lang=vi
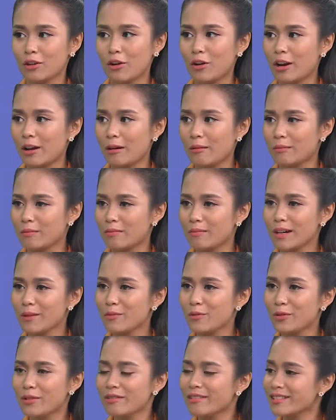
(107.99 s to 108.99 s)
gọi là
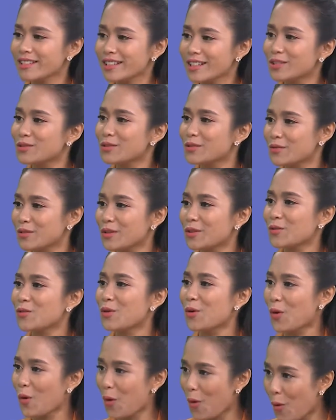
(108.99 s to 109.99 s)
cái mùi hương rất là tuyệt vời
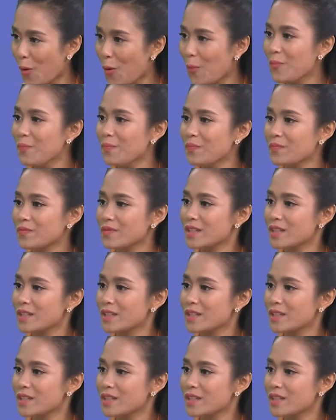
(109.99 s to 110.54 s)
của cốm